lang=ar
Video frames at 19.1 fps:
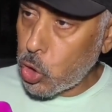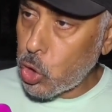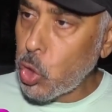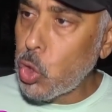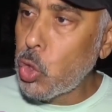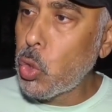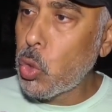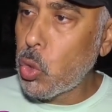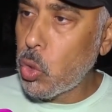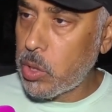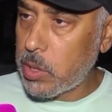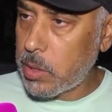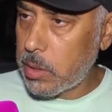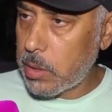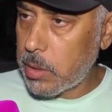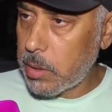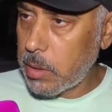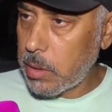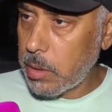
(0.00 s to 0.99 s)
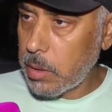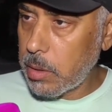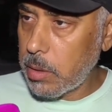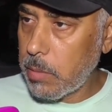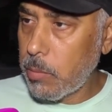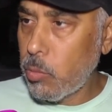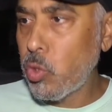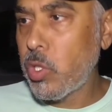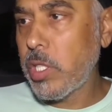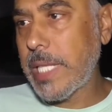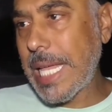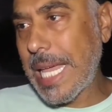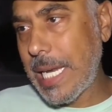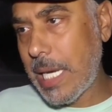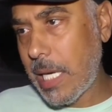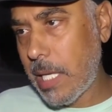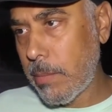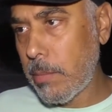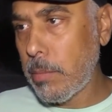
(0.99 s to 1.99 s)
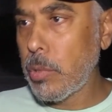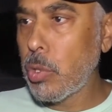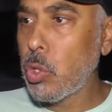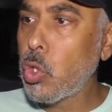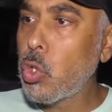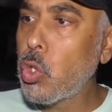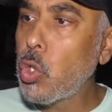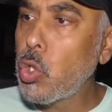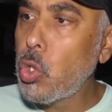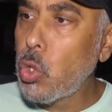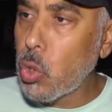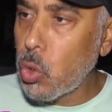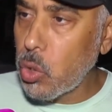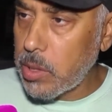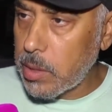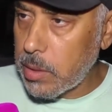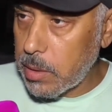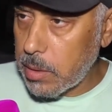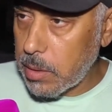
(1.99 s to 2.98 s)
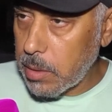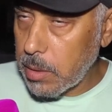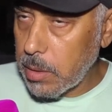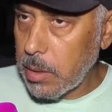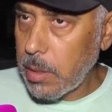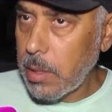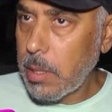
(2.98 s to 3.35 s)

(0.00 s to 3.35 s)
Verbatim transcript: تدرس مو تتعلم تدرس